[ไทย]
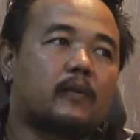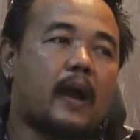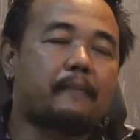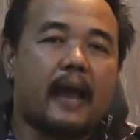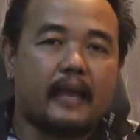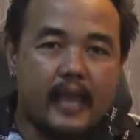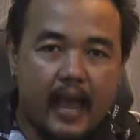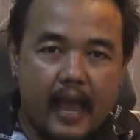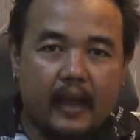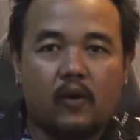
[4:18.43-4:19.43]
ความหา
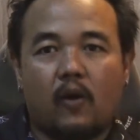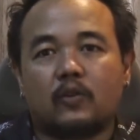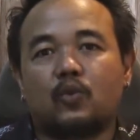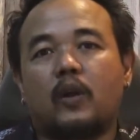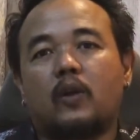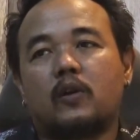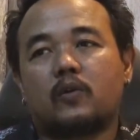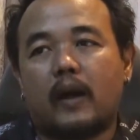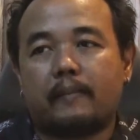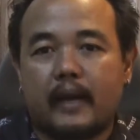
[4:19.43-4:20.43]
ยากของตัวรถ
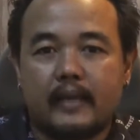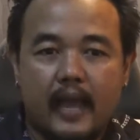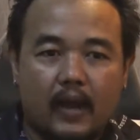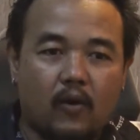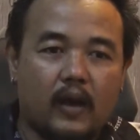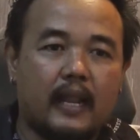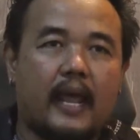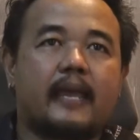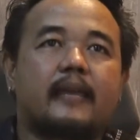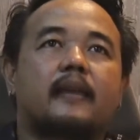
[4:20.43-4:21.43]
ความหายากของอะ
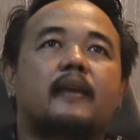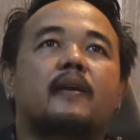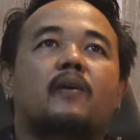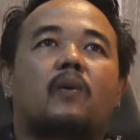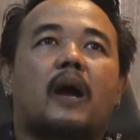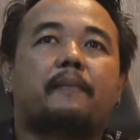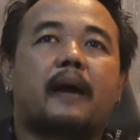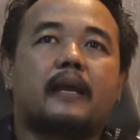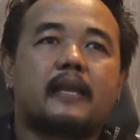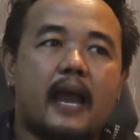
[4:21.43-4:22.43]
ไรความ
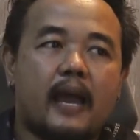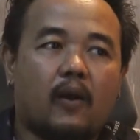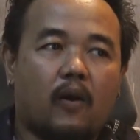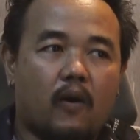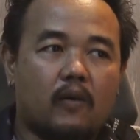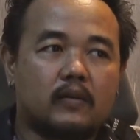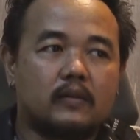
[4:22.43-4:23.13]
หายากของ